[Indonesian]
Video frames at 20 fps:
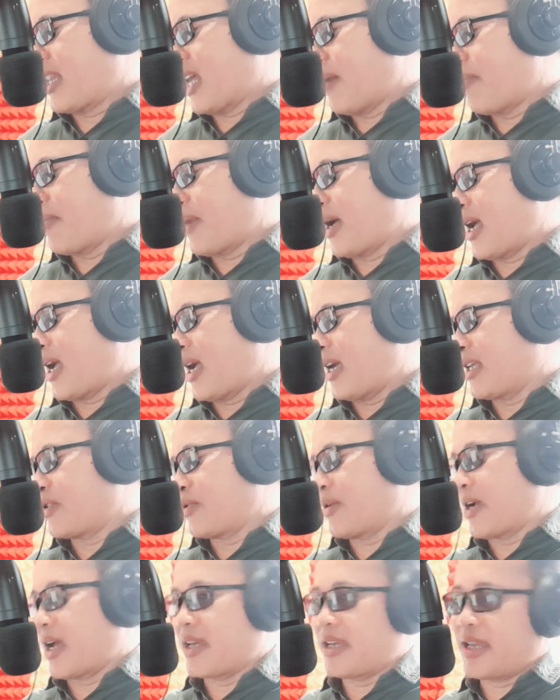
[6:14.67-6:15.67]
Tambang
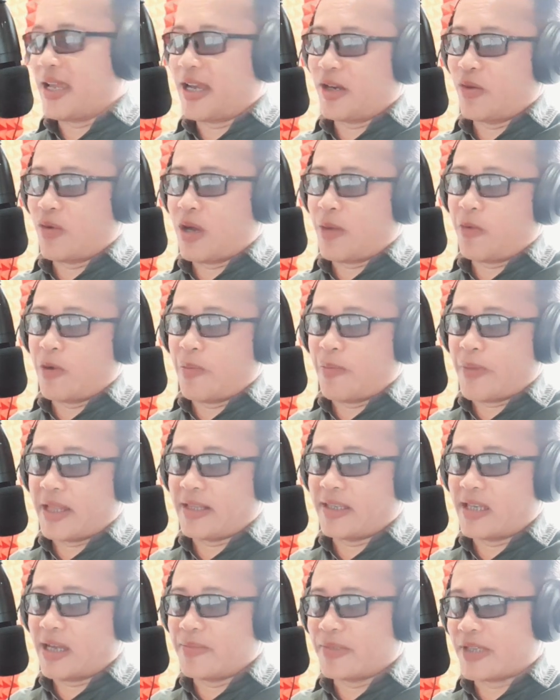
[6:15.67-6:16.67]
juga nih yang 24
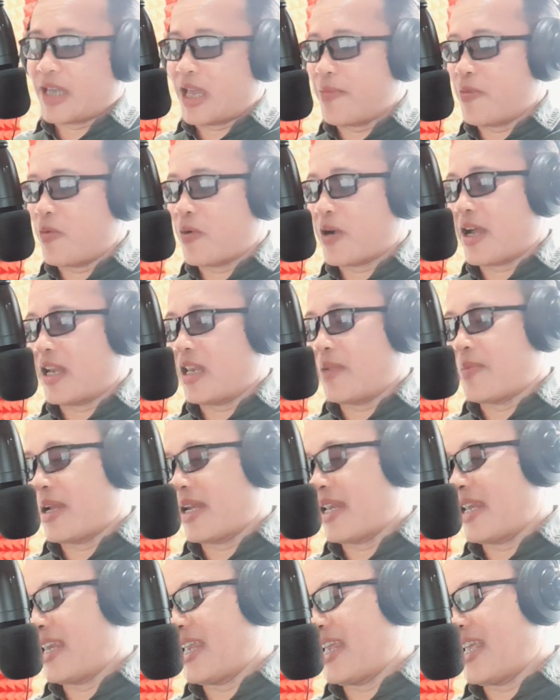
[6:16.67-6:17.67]
jam saya buka nih Bang
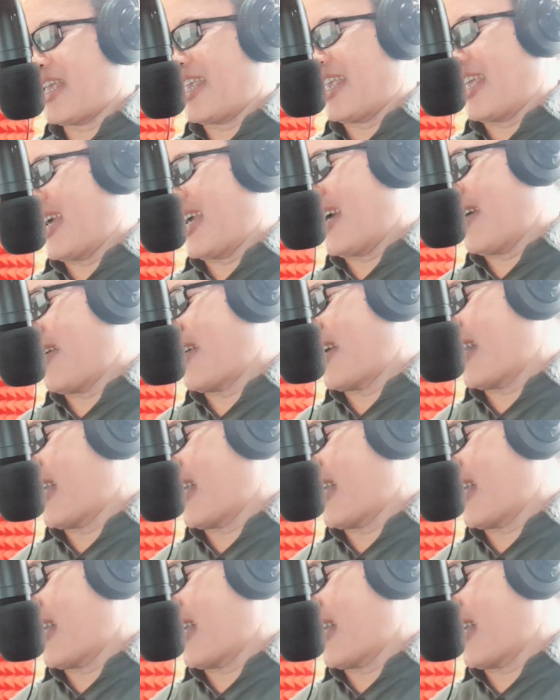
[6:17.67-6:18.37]
Dede ya oke